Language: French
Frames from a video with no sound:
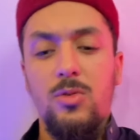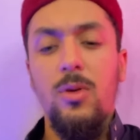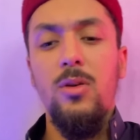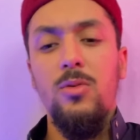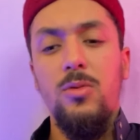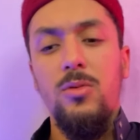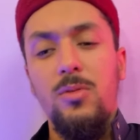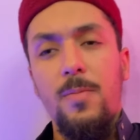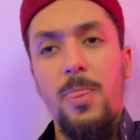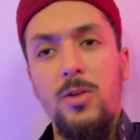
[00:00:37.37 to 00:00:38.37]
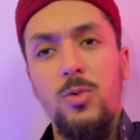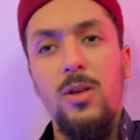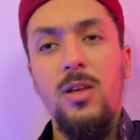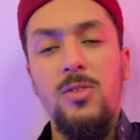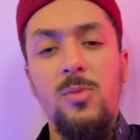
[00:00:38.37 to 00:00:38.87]
soit, le,
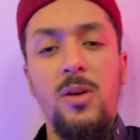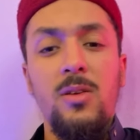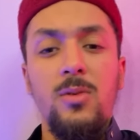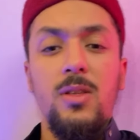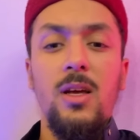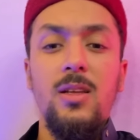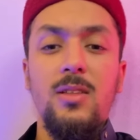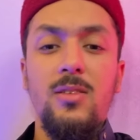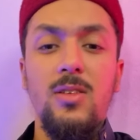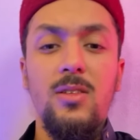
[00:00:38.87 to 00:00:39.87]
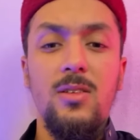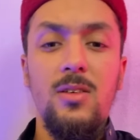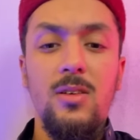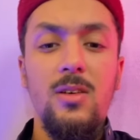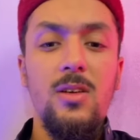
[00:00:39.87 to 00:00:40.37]
soit Allah subhanahu wa ta'ala décide
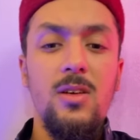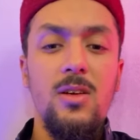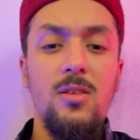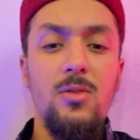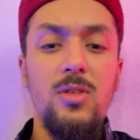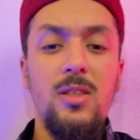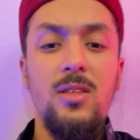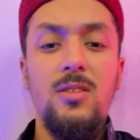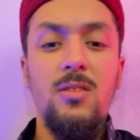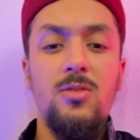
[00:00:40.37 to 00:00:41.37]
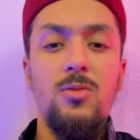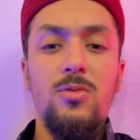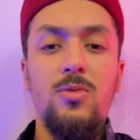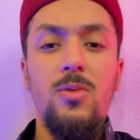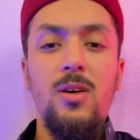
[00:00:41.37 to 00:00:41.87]
de sa
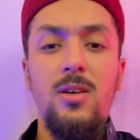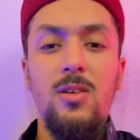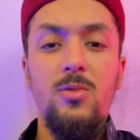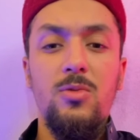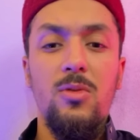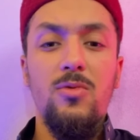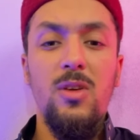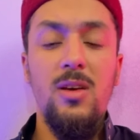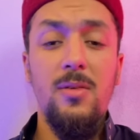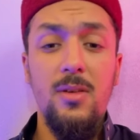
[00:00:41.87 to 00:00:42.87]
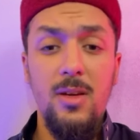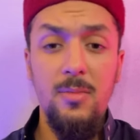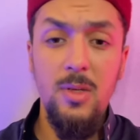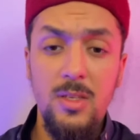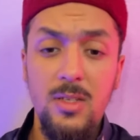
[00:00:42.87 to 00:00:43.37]
destination, soit il lui soit envoyé
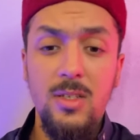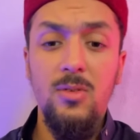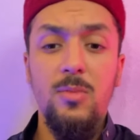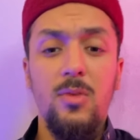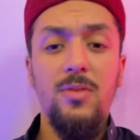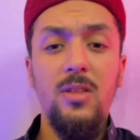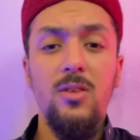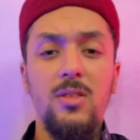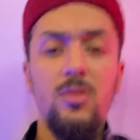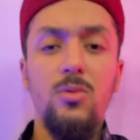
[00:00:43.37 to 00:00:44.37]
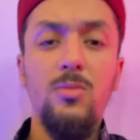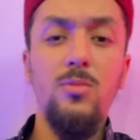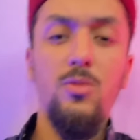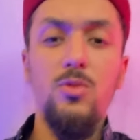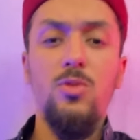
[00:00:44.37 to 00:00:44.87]
un, messager ou un prophète dans sa
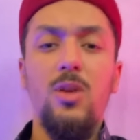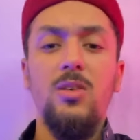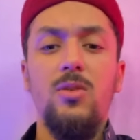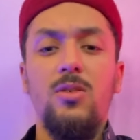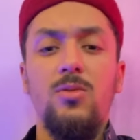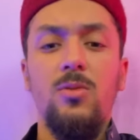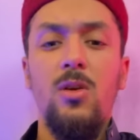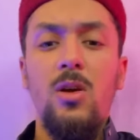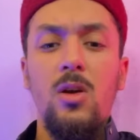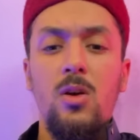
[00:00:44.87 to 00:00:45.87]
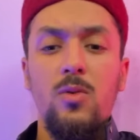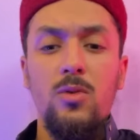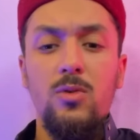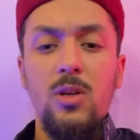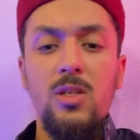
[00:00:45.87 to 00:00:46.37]
tombe ou le jour de la résurrection, en
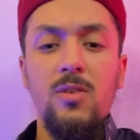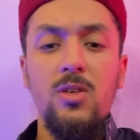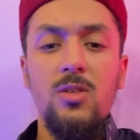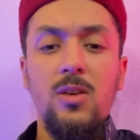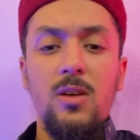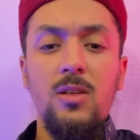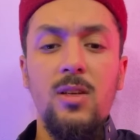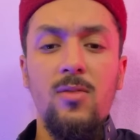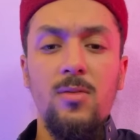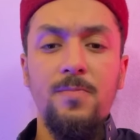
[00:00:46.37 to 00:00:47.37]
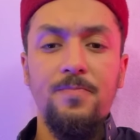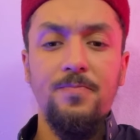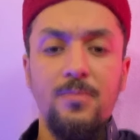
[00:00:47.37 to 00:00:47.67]
fonction de la divergence avec les savants.